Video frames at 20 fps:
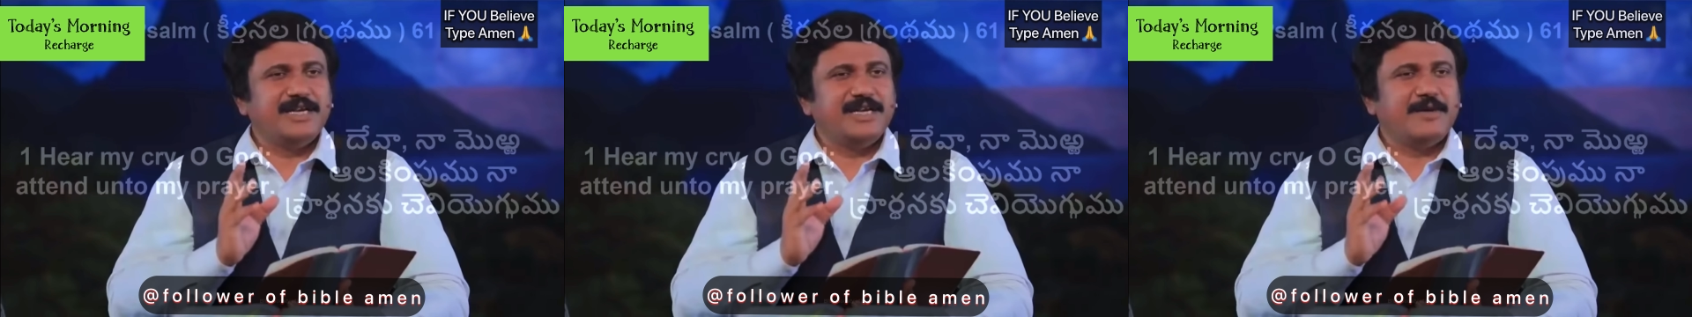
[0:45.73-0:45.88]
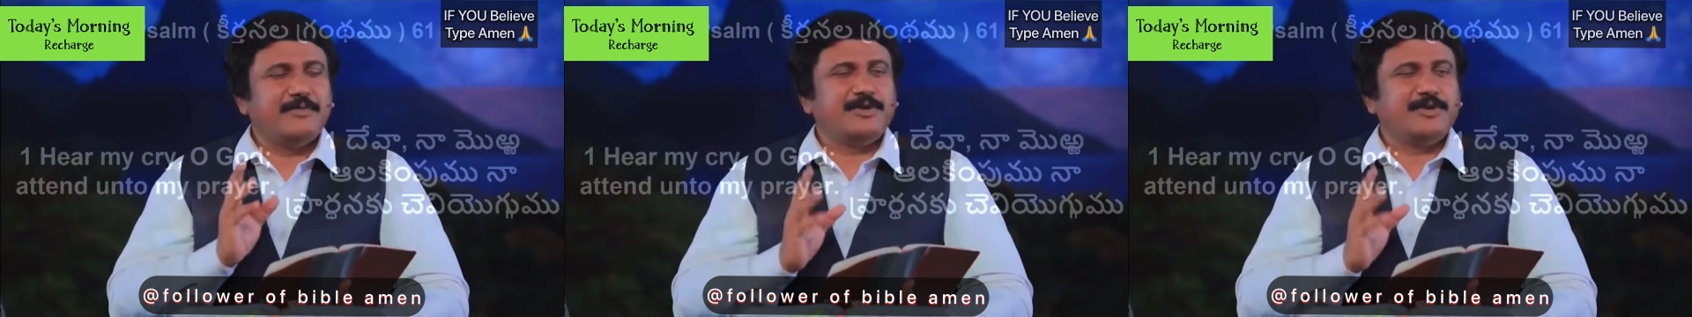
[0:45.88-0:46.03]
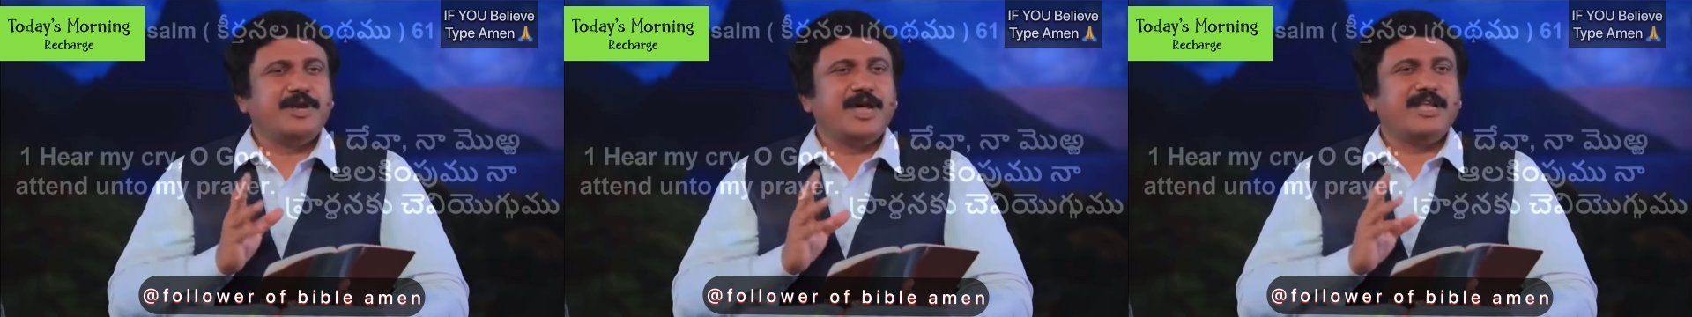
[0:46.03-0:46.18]

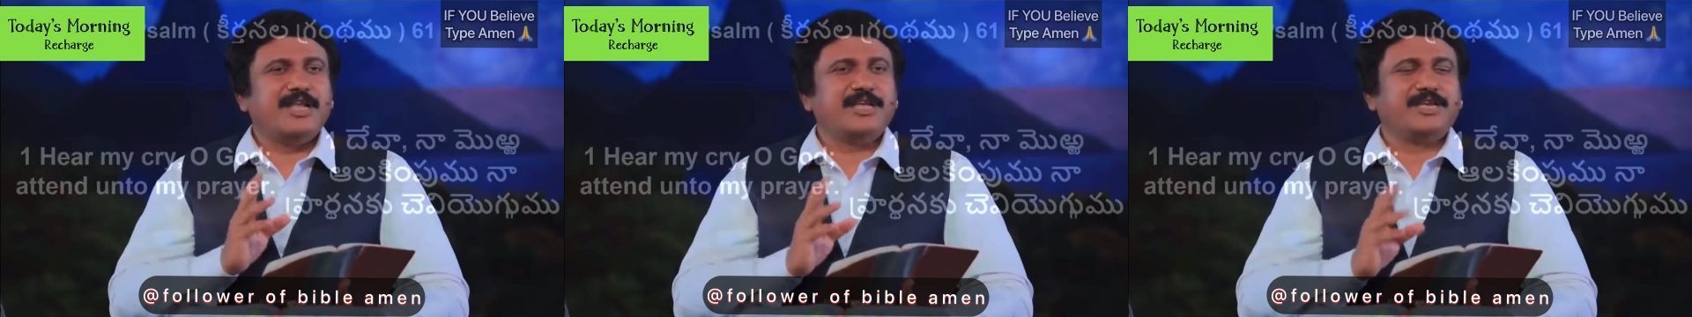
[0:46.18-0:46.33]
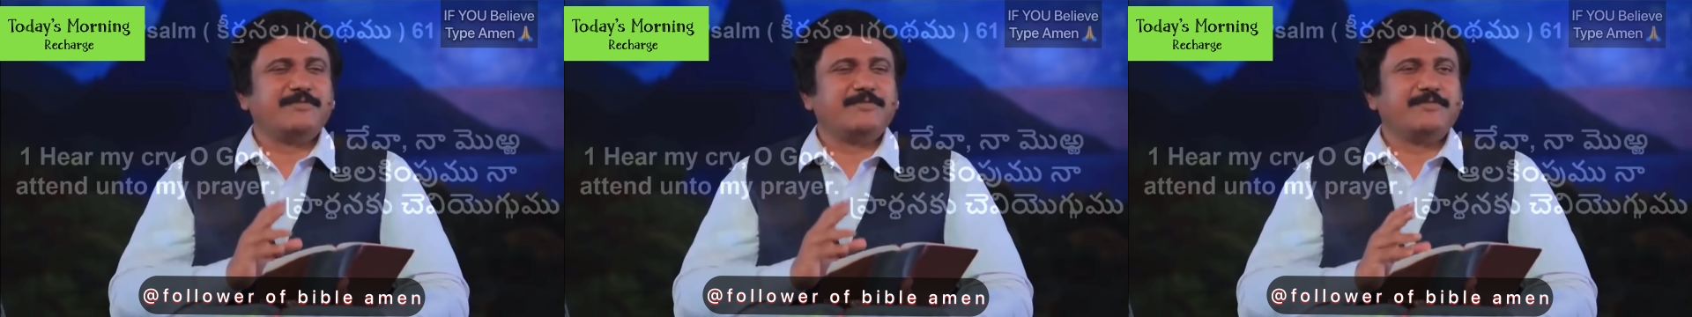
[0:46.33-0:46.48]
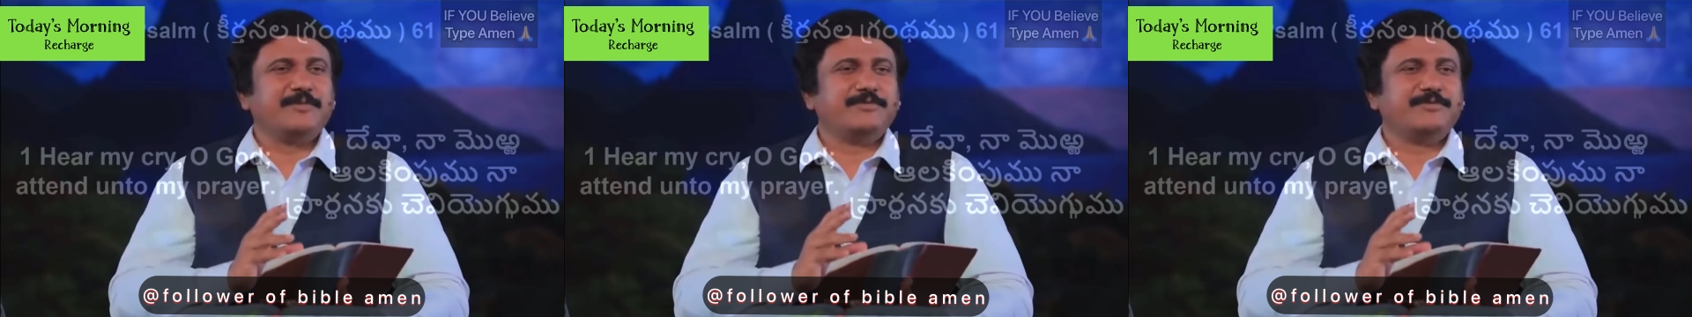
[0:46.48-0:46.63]
నా మొర
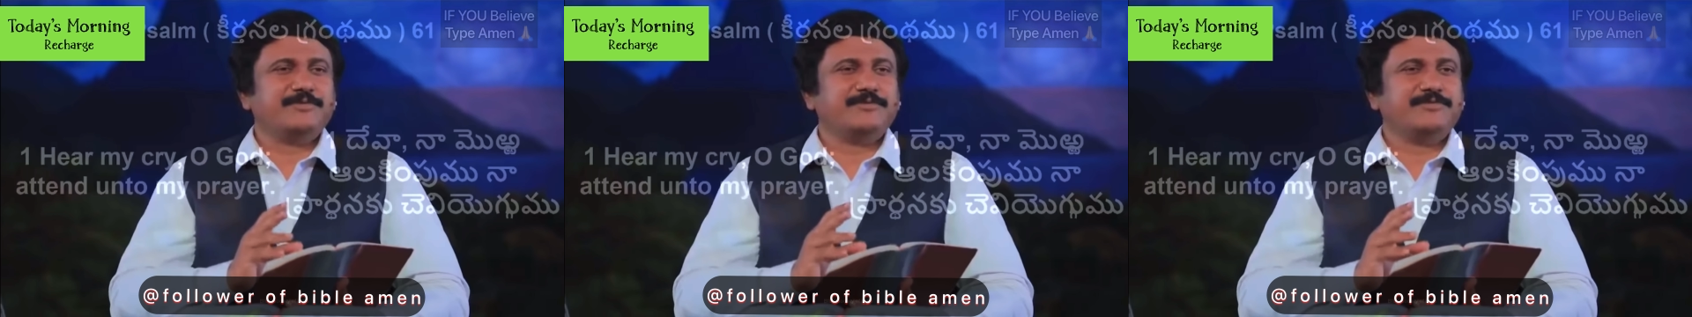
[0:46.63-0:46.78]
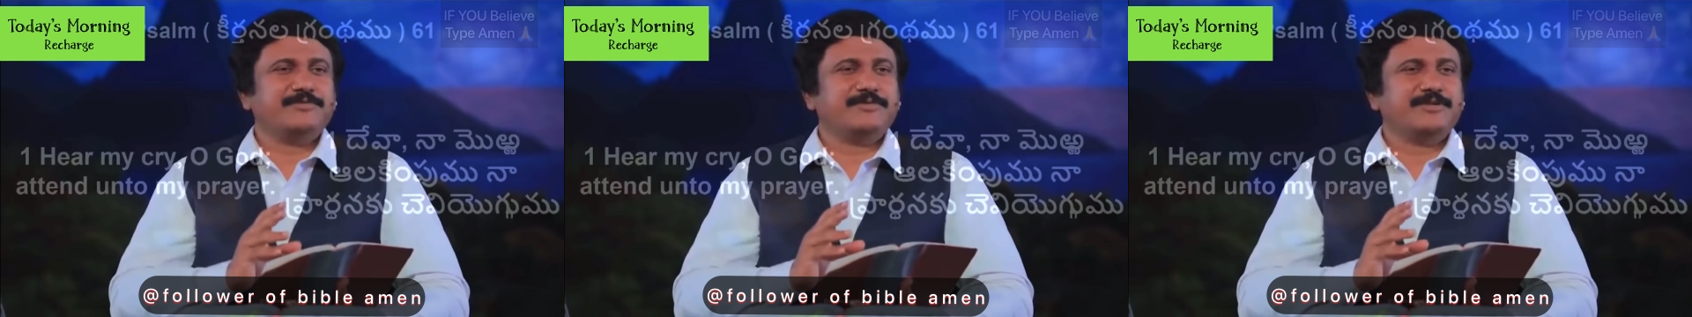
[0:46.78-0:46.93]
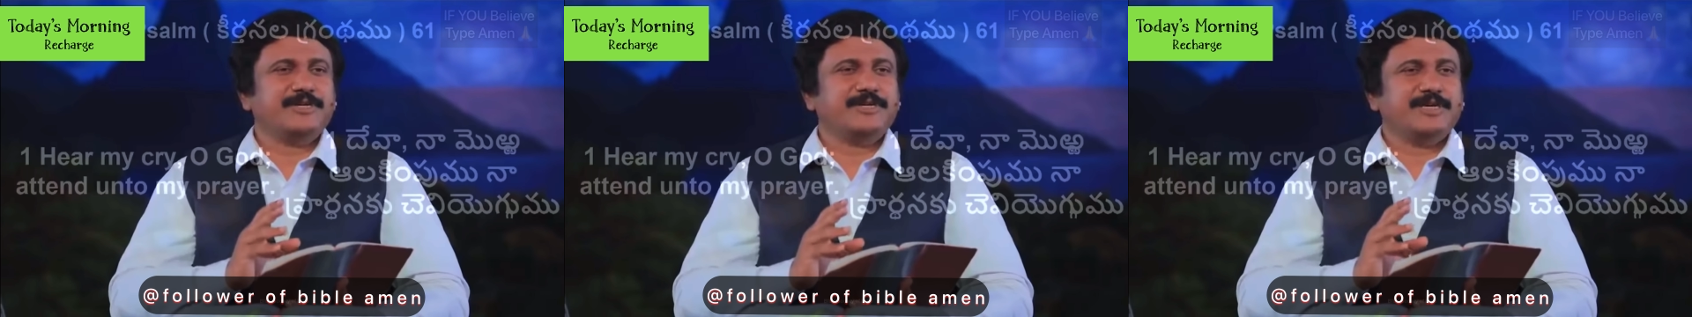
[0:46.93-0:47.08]
ఆలకింపము
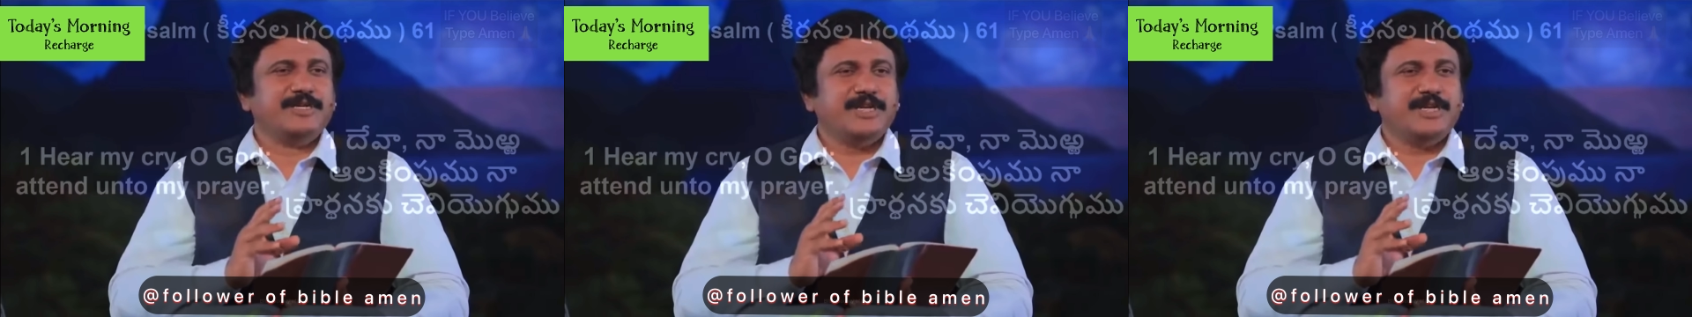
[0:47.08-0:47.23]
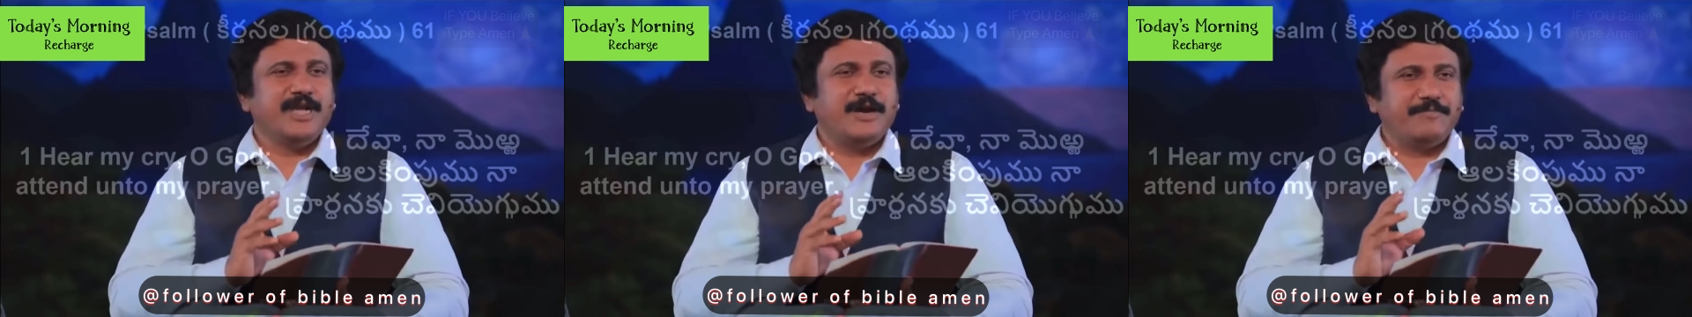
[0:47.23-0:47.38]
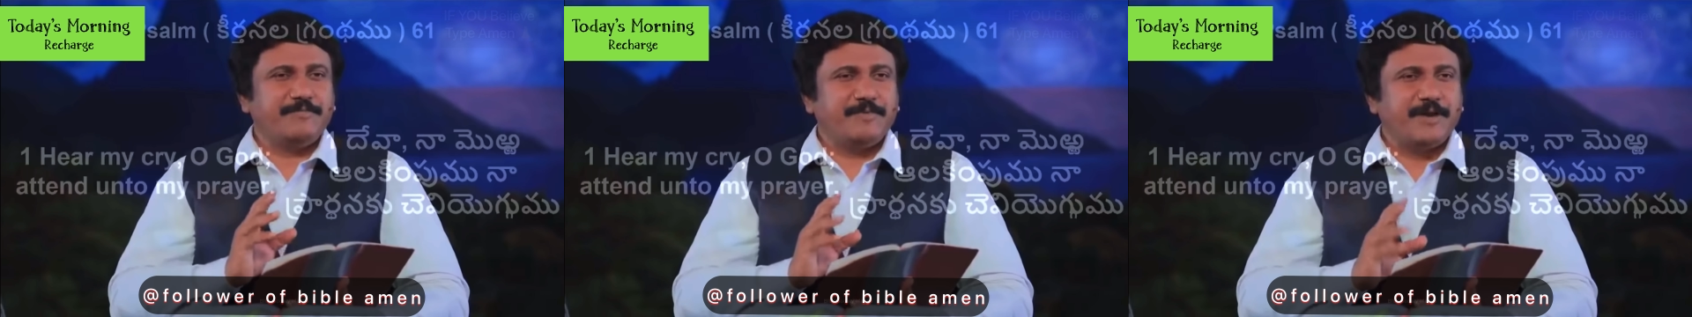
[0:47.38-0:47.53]

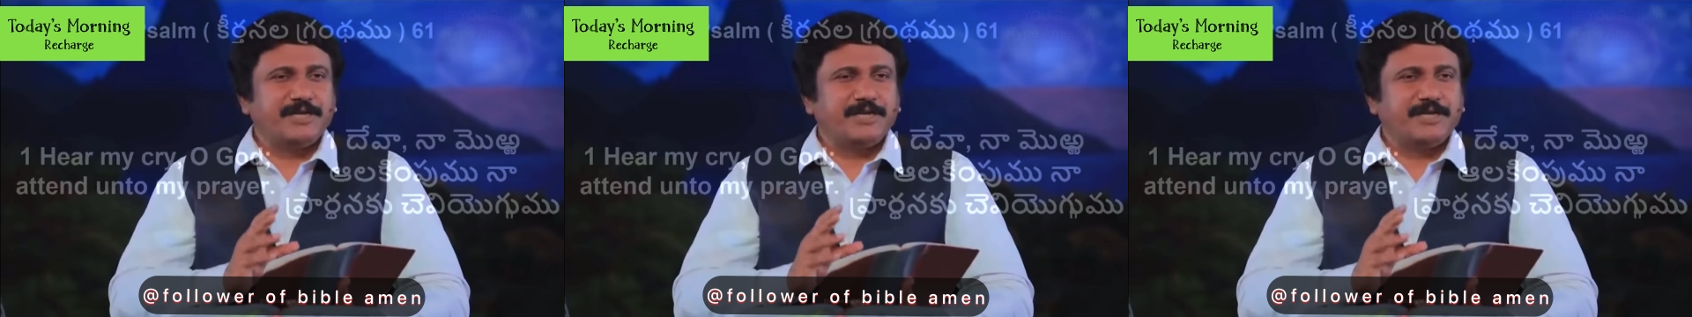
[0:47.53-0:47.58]
నా